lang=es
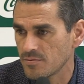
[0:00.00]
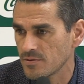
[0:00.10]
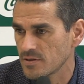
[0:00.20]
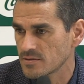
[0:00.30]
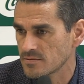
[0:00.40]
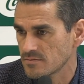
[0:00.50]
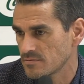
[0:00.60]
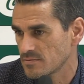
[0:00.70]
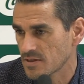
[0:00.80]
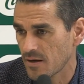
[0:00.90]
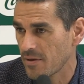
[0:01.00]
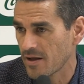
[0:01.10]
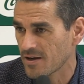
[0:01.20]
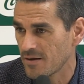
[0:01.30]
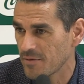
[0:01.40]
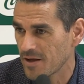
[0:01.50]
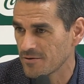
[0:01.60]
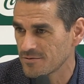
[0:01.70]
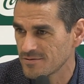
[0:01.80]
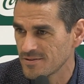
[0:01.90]
pues cambiaron,
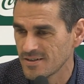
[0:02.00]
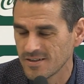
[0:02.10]
cambiaron